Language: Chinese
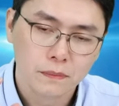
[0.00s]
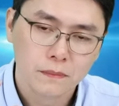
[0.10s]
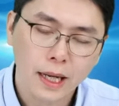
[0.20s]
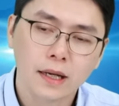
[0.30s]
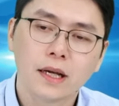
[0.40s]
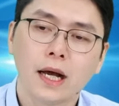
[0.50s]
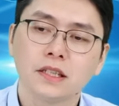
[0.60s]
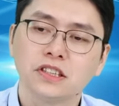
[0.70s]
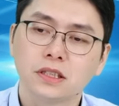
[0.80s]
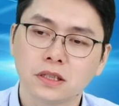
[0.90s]
看
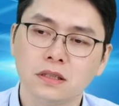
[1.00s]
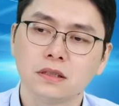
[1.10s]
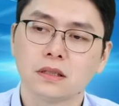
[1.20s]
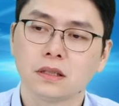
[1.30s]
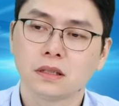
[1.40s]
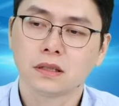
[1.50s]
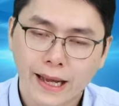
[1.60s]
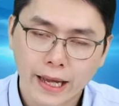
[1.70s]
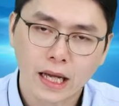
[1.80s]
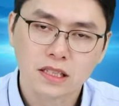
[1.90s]
看新的
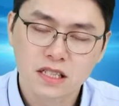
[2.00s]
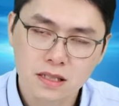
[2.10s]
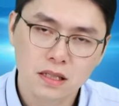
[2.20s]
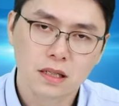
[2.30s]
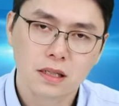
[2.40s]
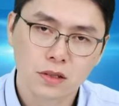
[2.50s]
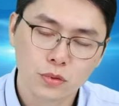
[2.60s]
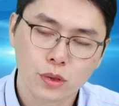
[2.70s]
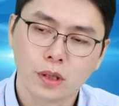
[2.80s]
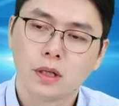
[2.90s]
开案、新的合
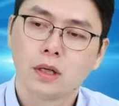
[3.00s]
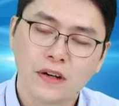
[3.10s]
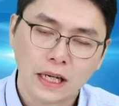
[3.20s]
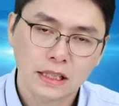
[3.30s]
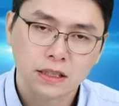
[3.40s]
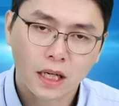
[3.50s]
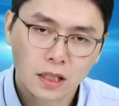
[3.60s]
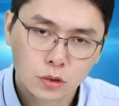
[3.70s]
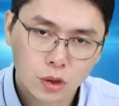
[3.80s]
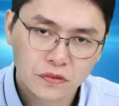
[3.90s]
约反映在
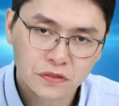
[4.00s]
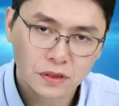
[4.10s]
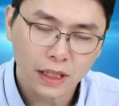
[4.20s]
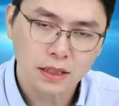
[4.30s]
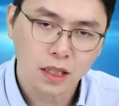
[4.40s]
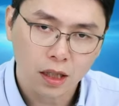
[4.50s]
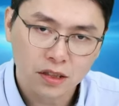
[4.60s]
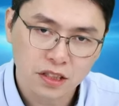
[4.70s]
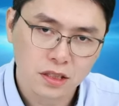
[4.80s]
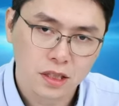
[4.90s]
合约负债上的
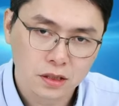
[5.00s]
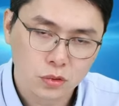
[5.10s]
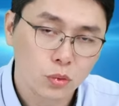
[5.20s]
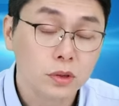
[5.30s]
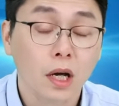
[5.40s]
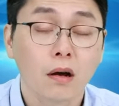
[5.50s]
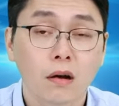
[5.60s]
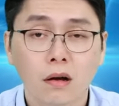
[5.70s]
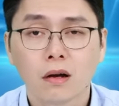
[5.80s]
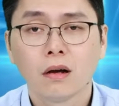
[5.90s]
金额是多少。
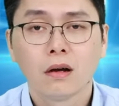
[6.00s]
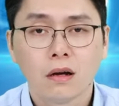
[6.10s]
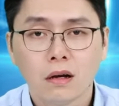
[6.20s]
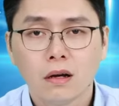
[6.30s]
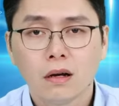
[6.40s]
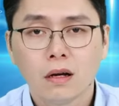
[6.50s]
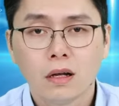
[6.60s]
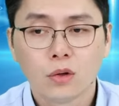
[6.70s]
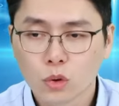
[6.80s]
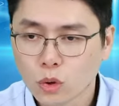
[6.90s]

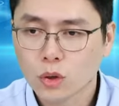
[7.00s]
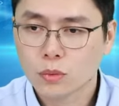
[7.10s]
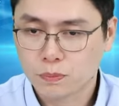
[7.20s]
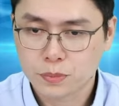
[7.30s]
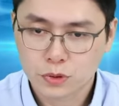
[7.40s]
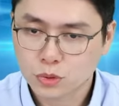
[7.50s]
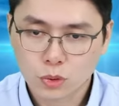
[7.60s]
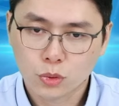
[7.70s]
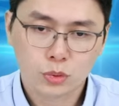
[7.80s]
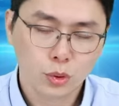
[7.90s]
如果比如说，
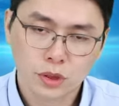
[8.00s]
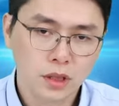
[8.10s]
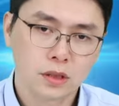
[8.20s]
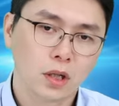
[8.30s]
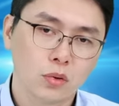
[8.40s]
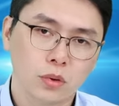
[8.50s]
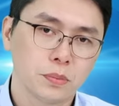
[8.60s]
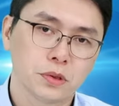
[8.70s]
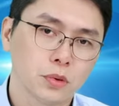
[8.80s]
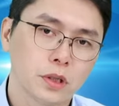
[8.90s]
如果说真的超过
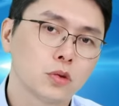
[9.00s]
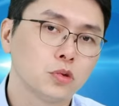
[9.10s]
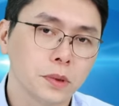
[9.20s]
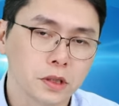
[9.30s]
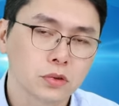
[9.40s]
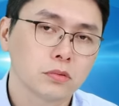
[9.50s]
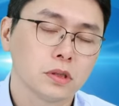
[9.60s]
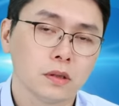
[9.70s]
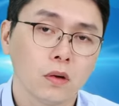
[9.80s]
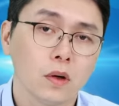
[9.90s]
比如说一个股本数
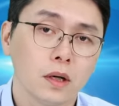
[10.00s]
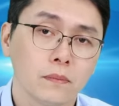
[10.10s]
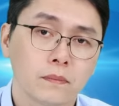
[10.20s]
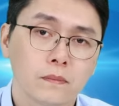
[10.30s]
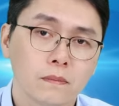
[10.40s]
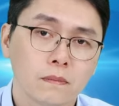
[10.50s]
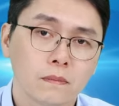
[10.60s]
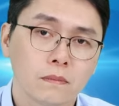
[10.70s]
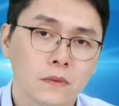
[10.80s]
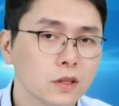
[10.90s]
字的话，
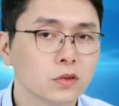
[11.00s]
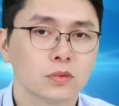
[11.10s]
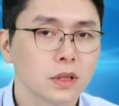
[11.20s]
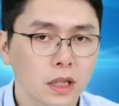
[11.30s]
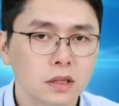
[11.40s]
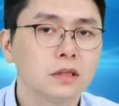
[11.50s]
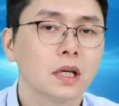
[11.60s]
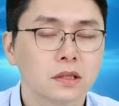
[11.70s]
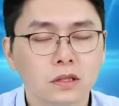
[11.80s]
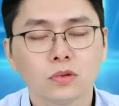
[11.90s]
那时候股价一定
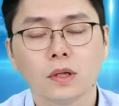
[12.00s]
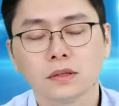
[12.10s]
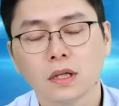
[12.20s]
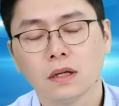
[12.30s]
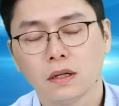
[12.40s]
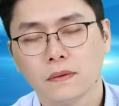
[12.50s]
在继续往上。